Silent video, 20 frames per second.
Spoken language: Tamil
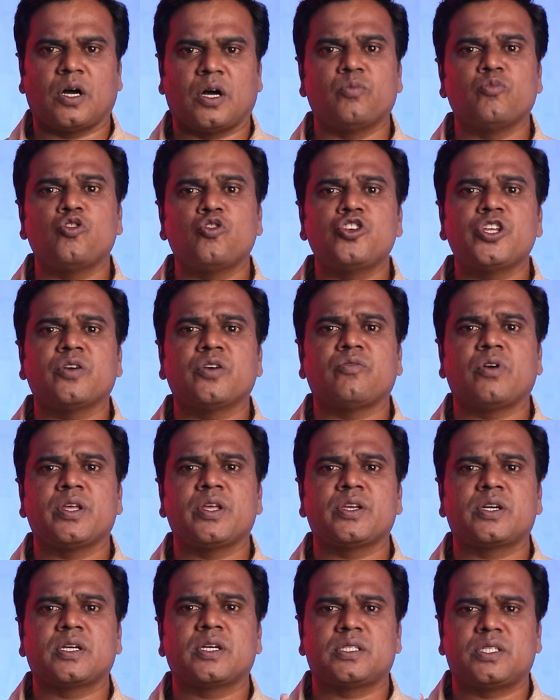அமோனியா
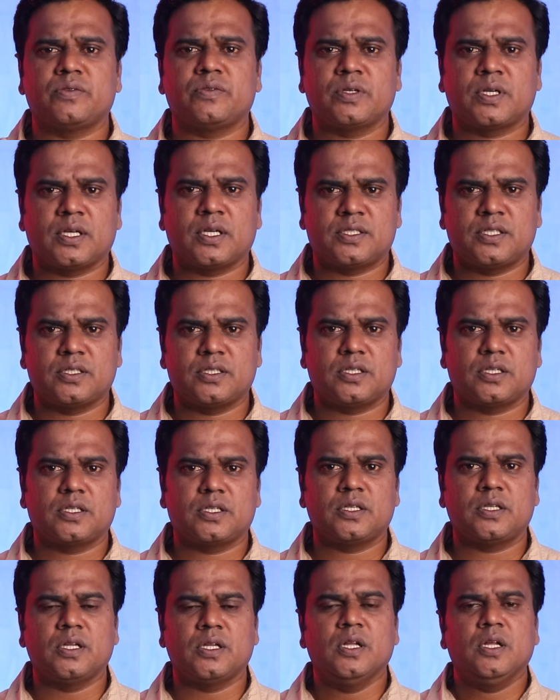வாயு கசிவு
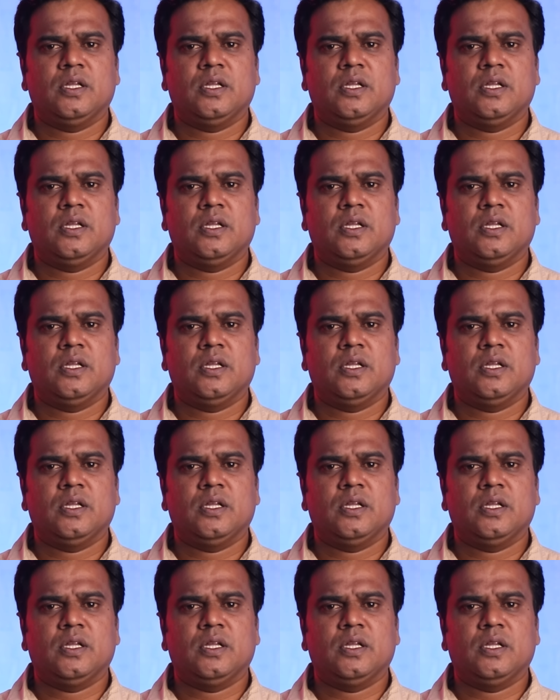கசிஞ்சிருக்கு